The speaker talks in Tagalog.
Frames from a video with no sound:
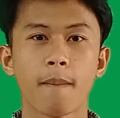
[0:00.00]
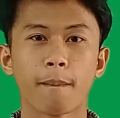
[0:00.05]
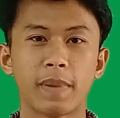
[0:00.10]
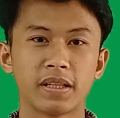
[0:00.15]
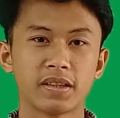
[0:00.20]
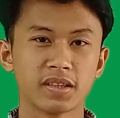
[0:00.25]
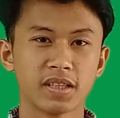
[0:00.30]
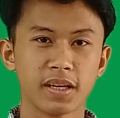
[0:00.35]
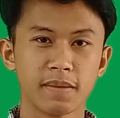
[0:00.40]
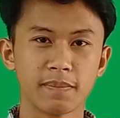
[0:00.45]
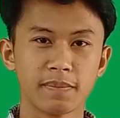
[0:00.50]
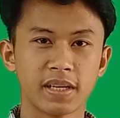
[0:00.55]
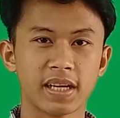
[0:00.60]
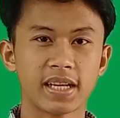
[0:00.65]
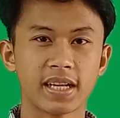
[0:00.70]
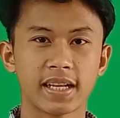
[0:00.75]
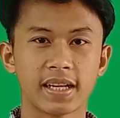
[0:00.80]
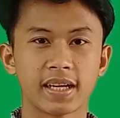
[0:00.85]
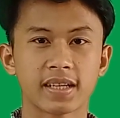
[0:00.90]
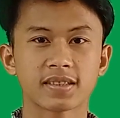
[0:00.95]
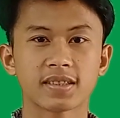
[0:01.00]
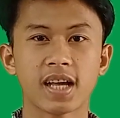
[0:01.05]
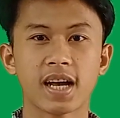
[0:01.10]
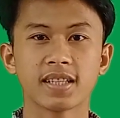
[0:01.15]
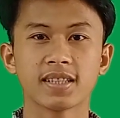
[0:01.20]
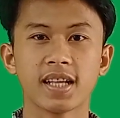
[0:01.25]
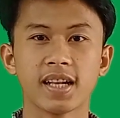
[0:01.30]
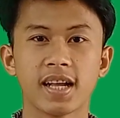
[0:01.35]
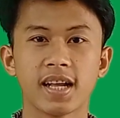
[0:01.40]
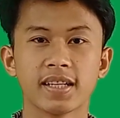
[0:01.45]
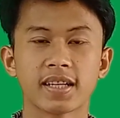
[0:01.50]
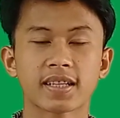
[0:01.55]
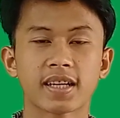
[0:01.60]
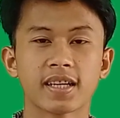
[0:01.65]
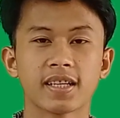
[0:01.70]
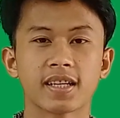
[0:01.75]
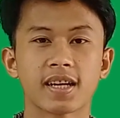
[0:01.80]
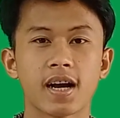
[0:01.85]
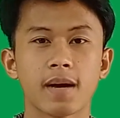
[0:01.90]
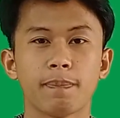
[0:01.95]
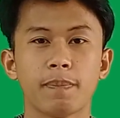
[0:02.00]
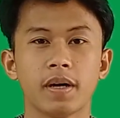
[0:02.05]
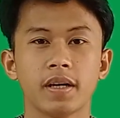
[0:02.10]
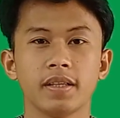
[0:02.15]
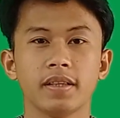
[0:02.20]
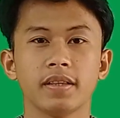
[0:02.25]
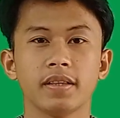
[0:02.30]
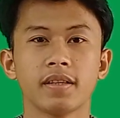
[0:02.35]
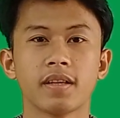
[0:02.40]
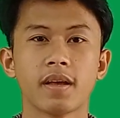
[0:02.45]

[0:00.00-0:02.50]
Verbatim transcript: Pandemya na nagdadala ng kahirapan,